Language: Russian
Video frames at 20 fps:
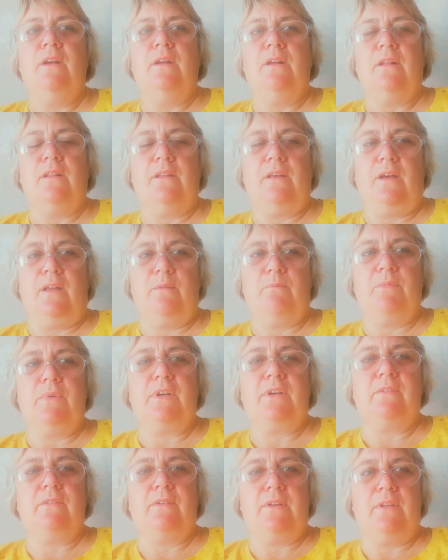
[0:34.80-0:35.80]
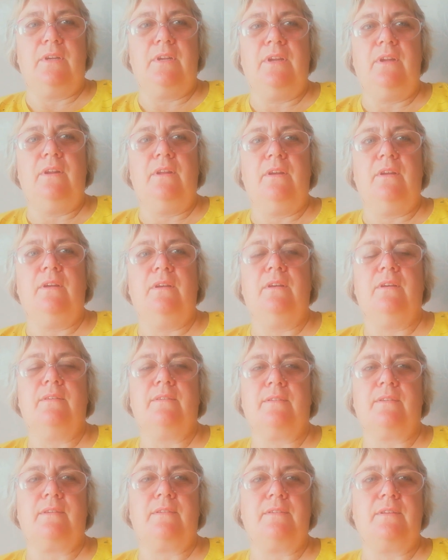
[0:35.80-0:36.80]
Ладно, поговорили,
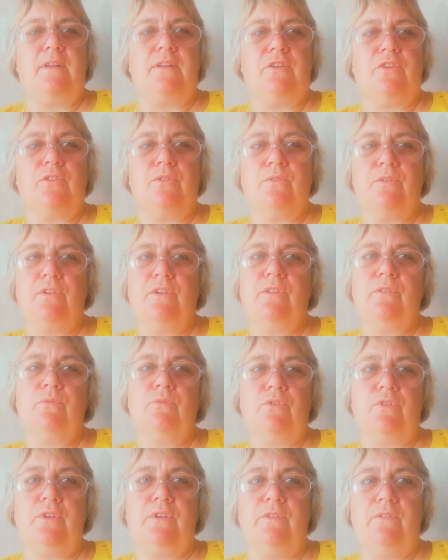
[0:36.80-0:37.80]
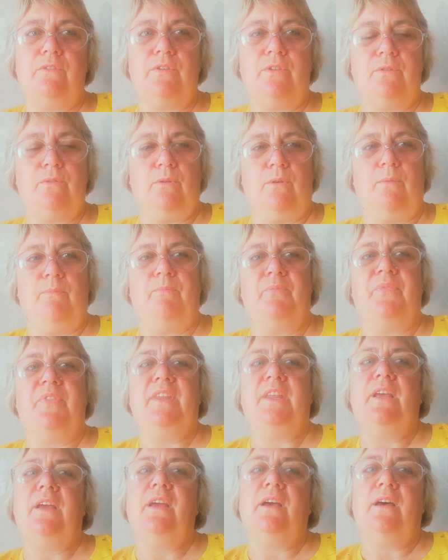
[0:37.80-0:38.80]
сказали, что не нужно и все.
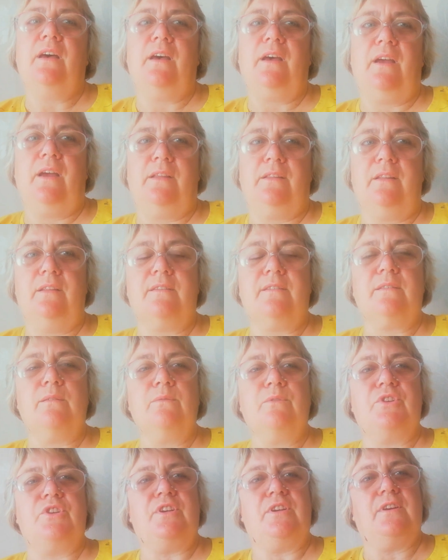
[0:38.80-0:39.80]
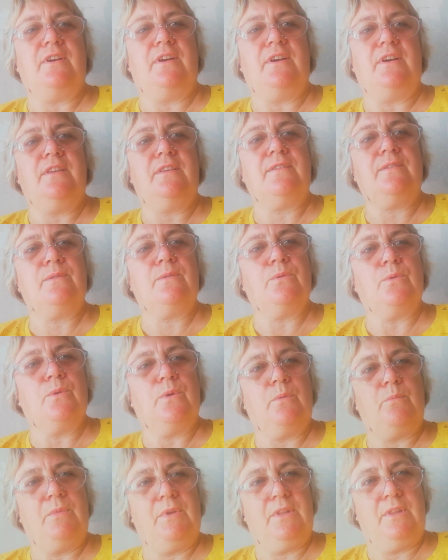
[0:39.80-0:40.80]
А этот случай
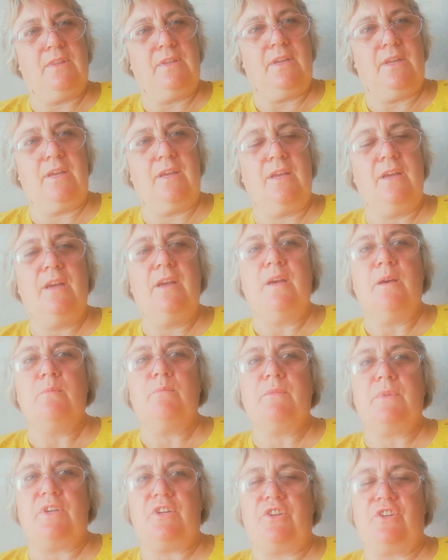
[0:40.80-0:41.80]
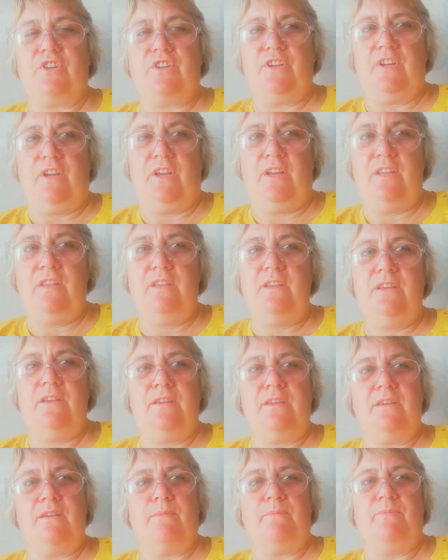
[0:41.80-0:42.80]
особенный.
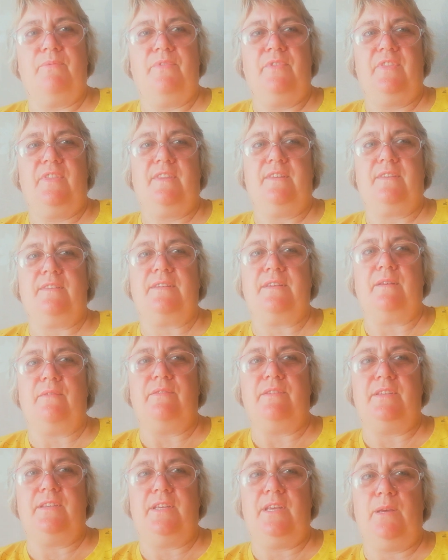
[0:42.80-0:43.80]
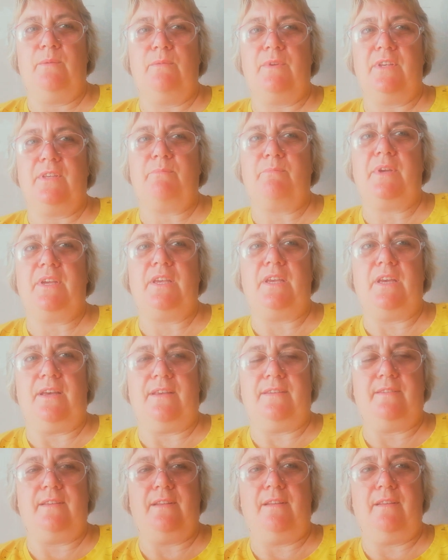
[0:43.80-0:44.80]
Мошенники совсем
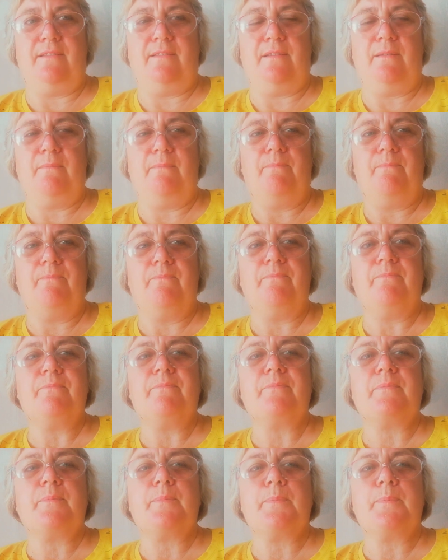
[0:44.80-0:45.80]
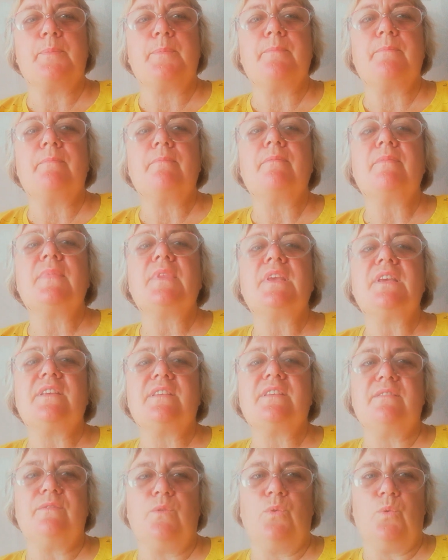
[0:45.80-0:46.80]
распоясались.
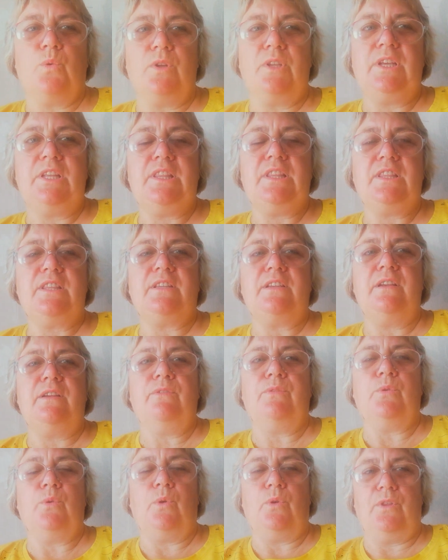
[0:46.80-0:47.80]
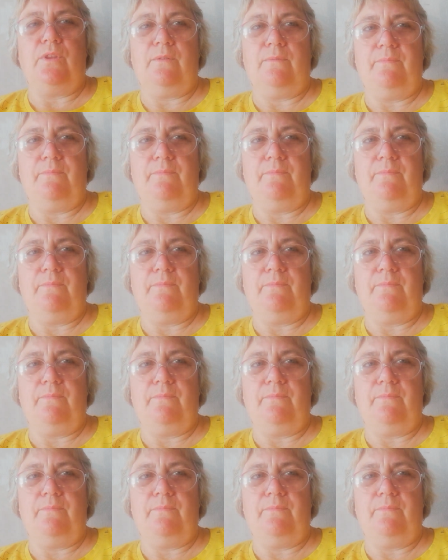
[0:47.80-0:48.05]
Звонит телефон.